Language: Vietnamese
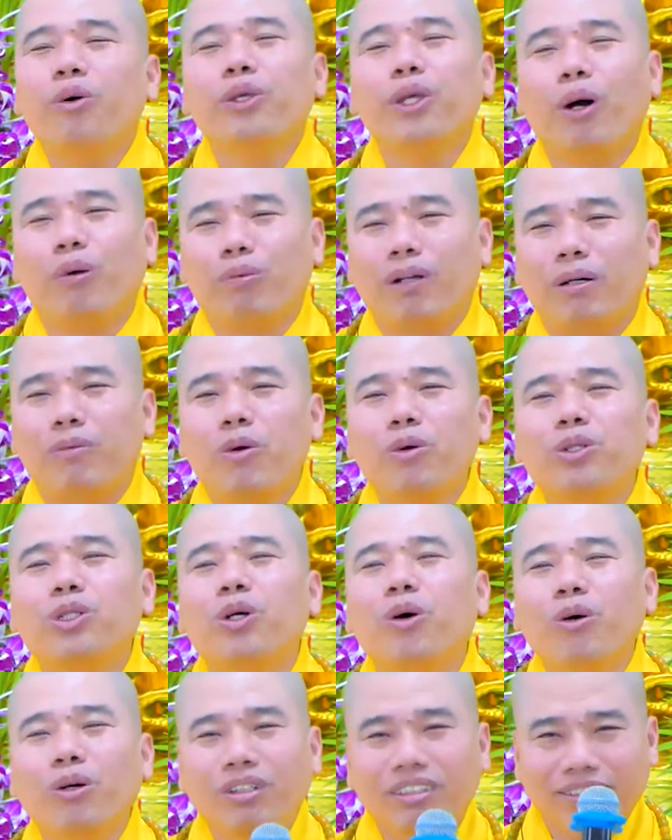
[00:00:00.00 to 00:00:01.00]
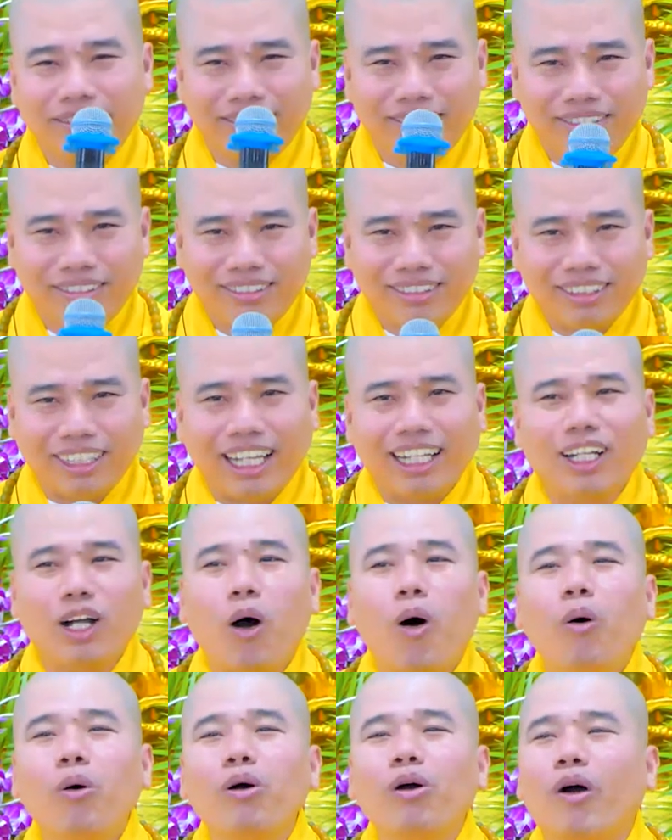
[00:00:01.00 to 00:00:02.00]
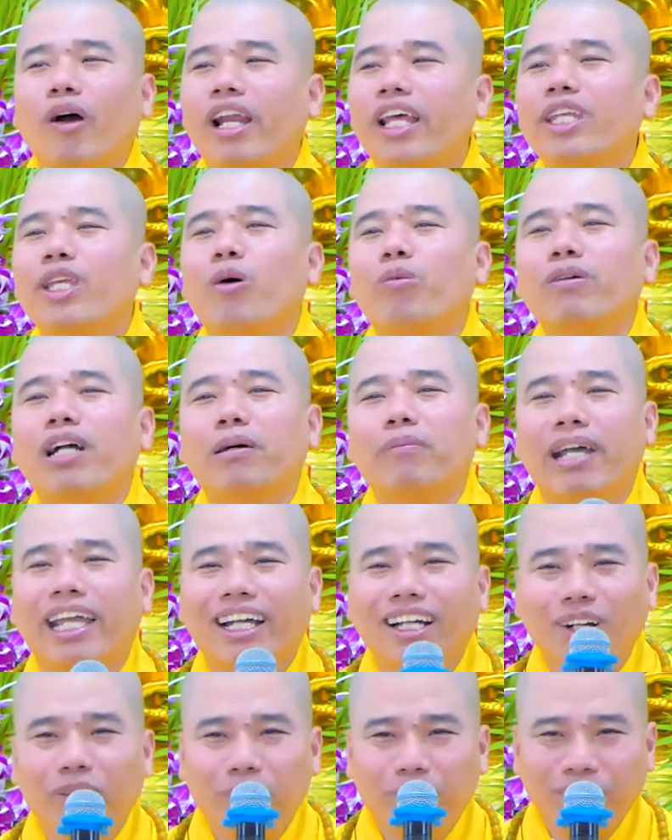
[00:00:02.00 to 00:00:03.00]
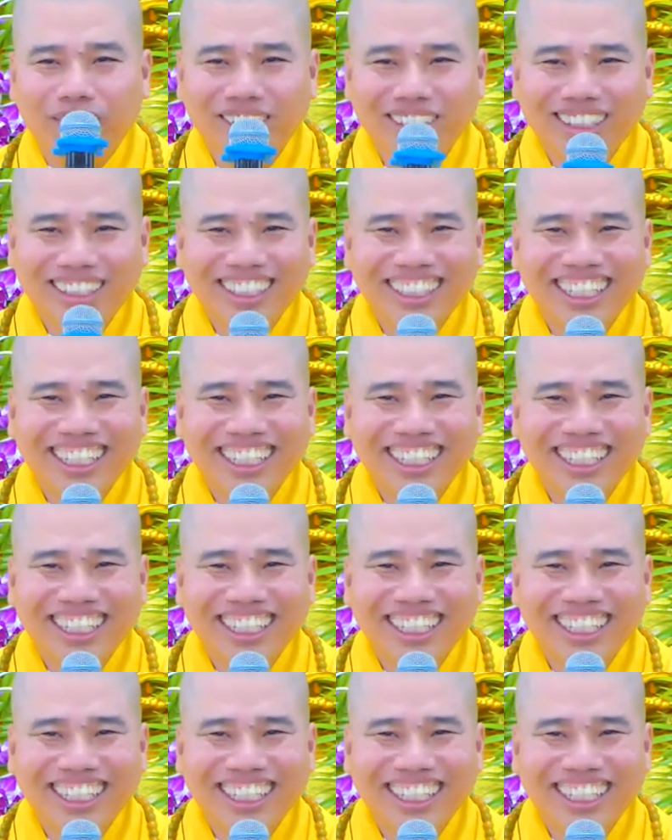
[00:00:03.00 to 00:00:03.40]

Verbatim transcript: ngủ dục là buông xuống. Tại ngủ rồi là dục ra biển luôn.